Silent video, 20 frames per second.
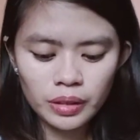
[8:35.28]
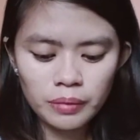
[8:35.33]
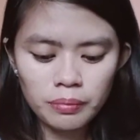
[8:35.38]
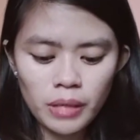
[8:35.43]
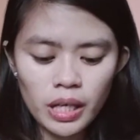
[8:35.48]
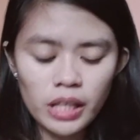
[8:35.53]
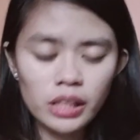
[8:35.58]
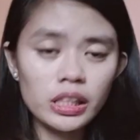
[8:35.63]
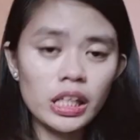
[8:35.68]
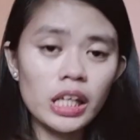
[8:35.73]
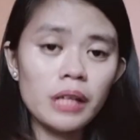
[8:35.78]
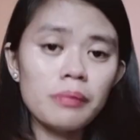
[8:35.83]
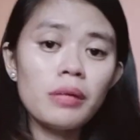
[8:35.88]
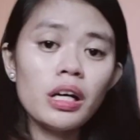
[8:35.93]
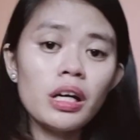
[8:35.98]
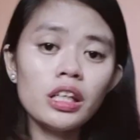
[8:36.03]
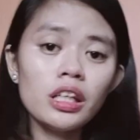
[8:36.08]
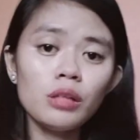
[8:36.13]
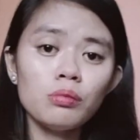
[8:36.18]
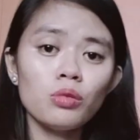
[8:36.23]
Ma nay
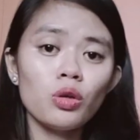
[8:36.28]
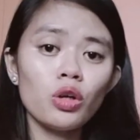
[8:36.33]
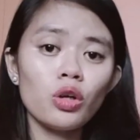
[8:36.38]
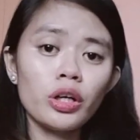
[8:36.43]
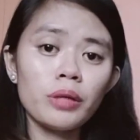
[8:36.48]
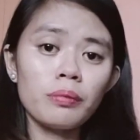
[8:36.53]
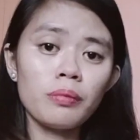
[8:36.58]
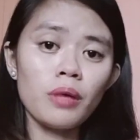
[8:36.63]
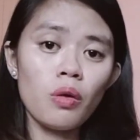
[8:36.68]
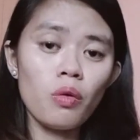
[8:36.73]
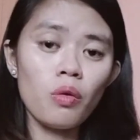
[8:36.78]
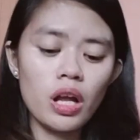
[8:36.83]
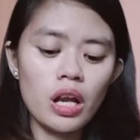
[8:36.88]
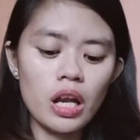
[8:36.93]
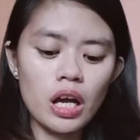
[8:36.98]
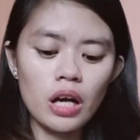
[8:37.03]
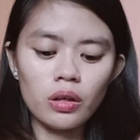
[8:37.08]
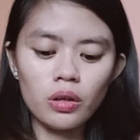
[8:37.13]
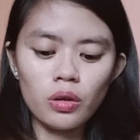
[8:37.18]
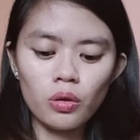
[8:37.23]
maimo or
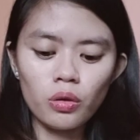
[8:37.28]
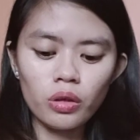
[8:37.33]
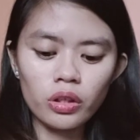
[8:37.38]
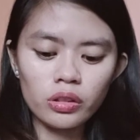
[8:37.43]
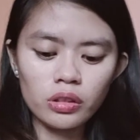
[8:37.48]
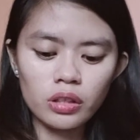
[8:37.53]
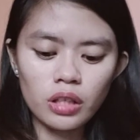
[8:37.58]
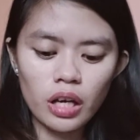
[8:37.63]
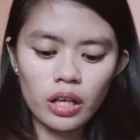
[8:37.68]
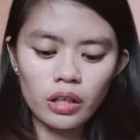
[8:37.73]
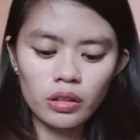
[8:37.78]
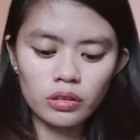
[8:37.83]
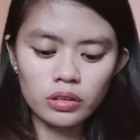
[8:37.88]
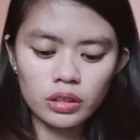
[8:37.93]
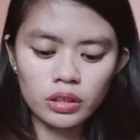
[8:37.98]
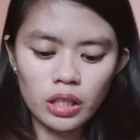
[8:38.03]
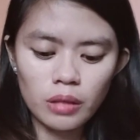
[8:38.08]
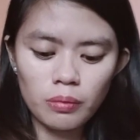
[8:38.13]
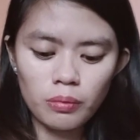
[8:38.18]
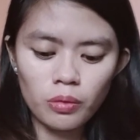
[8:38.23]
mawala, gugid kay ko
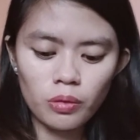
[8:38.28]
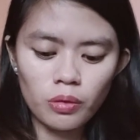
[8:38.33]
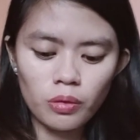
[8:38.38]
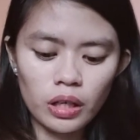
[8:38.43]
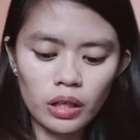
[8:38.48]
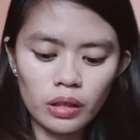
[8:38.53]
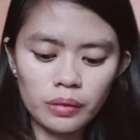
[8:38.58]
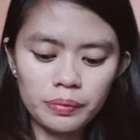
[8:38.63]
sa imo ha.